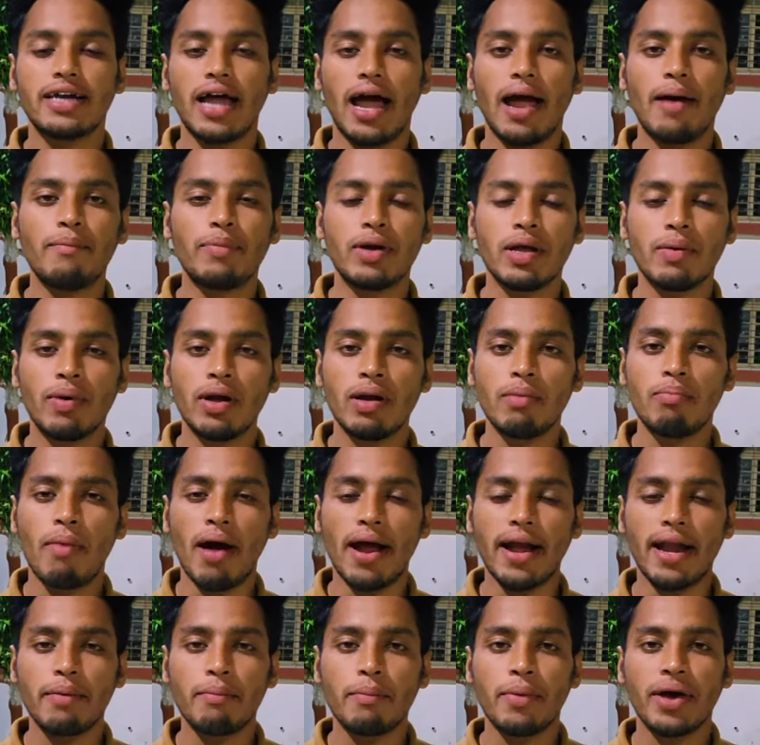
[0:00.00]
टाइम टेबल
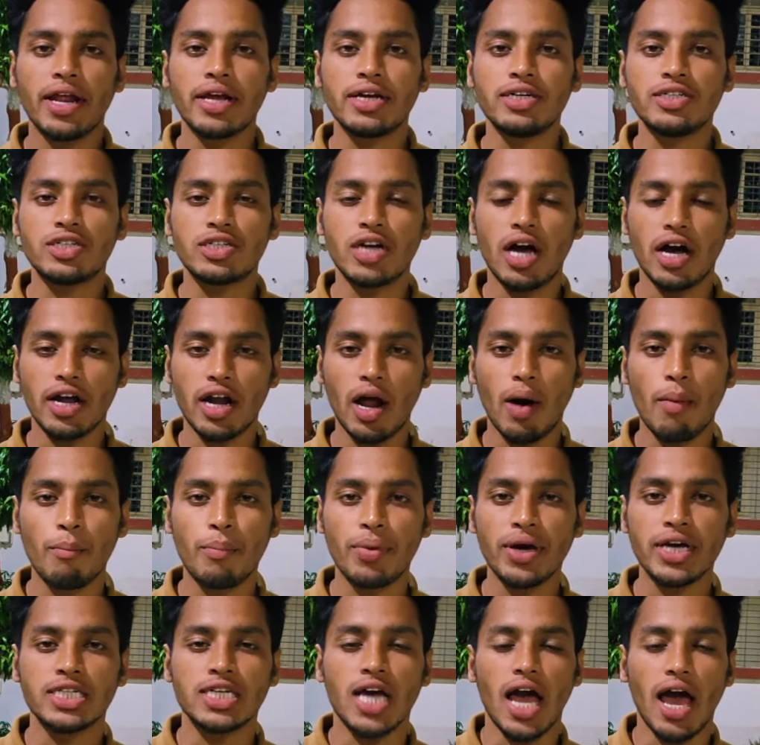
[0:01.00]
मैंने मेरे इंस्टाग्राम
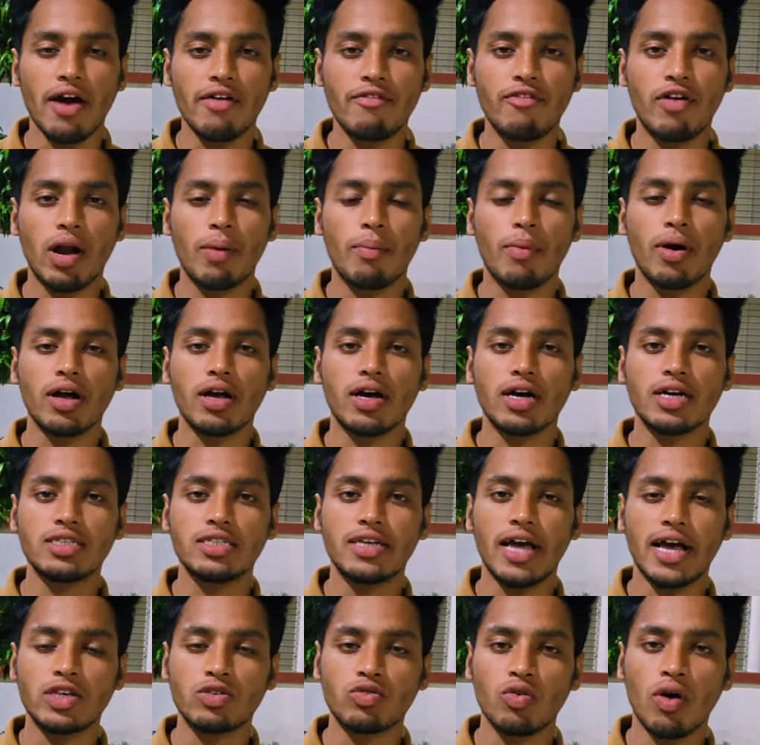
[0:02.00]
पेज एफ आर
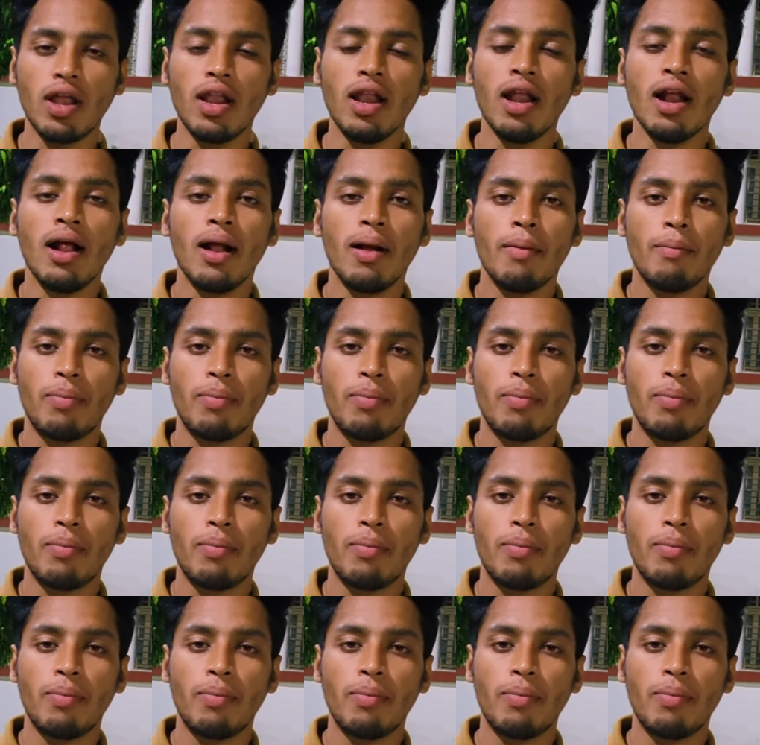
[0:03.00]
पंकज जायसवाल